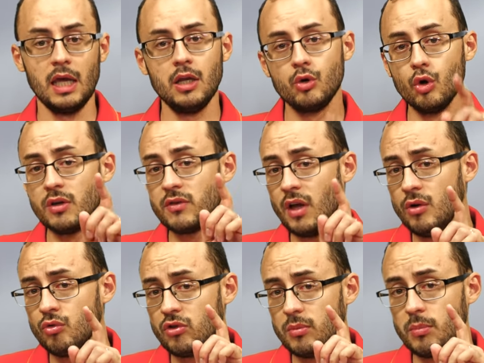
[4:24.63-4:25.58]
Em dois
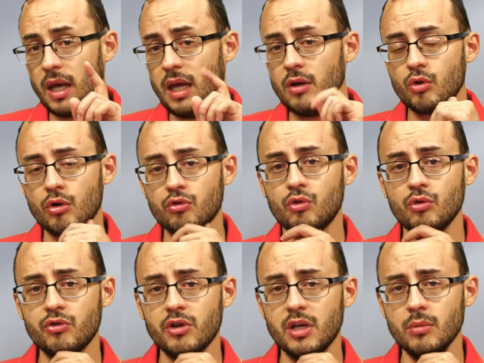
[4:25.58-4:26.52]
anos e meio, nós
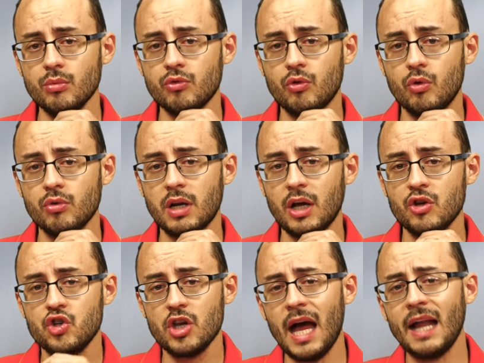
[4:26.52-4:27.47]
conseguimos
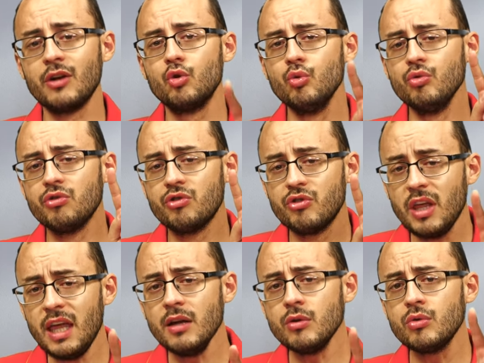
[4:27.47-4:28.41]
contagiar
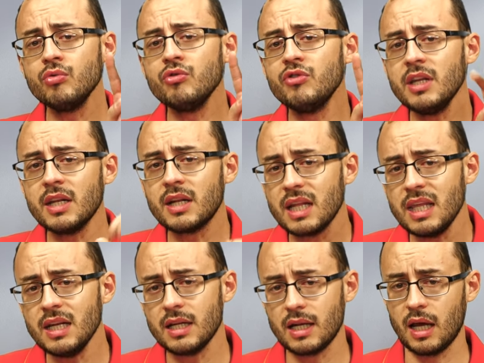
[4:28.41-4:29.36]

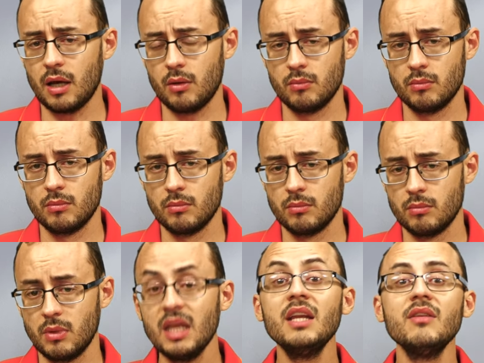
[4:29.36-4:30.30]
230
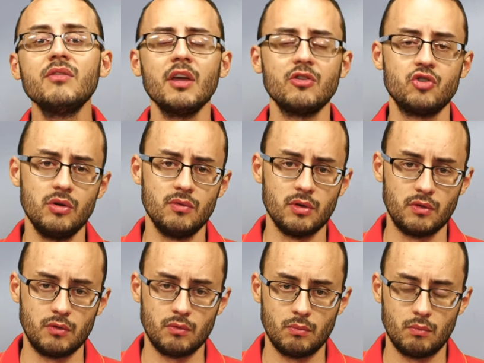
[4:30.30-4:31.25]

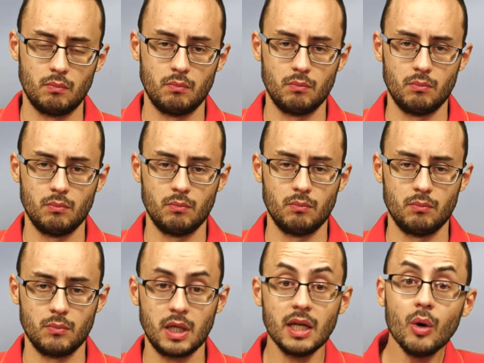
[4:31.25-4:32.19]
iniciativas
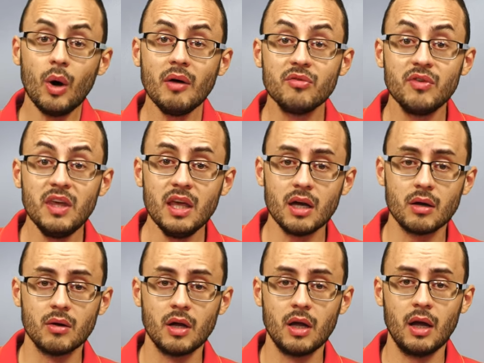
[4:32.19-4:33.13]
que não
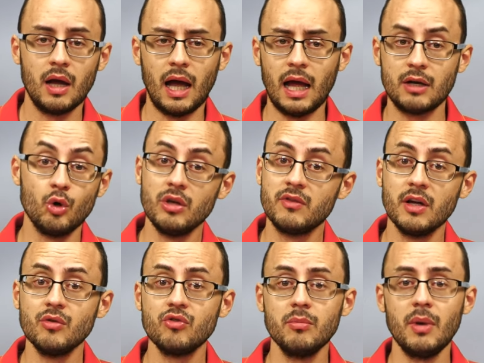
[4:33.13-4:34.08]
havia há dois
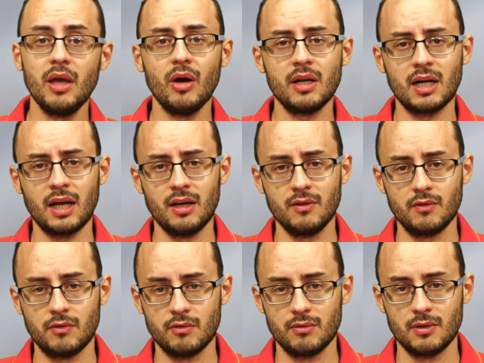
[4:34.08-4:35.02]
anos e meio
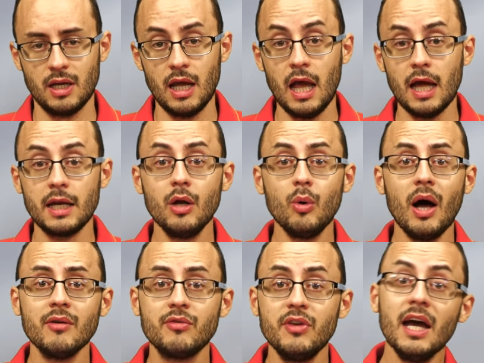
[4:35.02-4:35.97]
atrás não
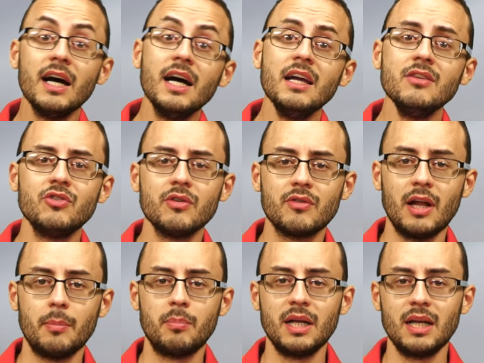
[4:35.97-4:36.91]
havia antes
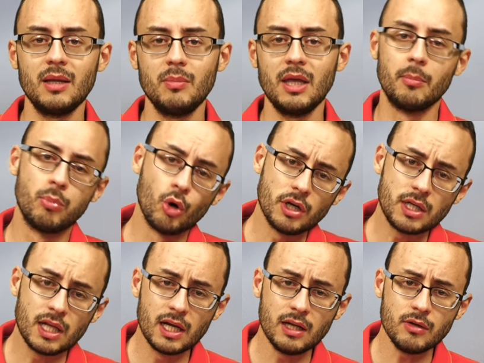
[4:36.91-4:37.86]
da pandemia,
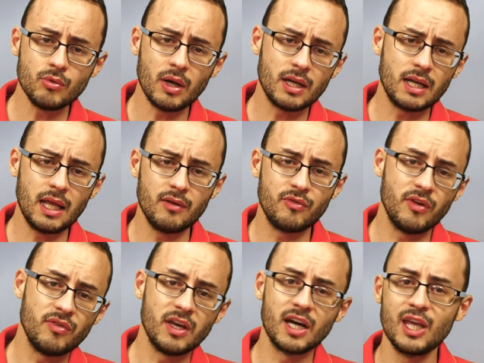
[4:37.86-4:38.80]
portanto, até
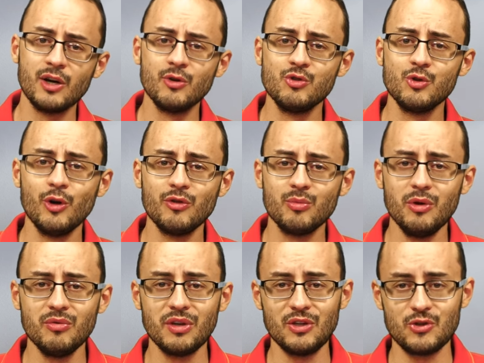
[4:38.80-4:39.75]
fevereiro de
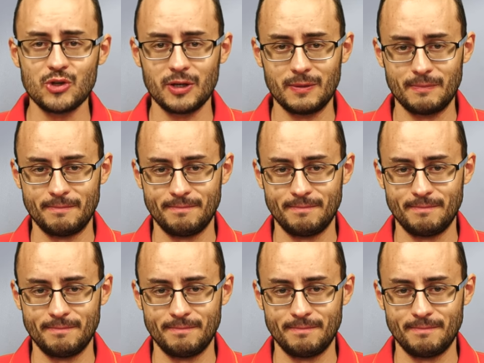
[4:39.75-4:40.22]
2020.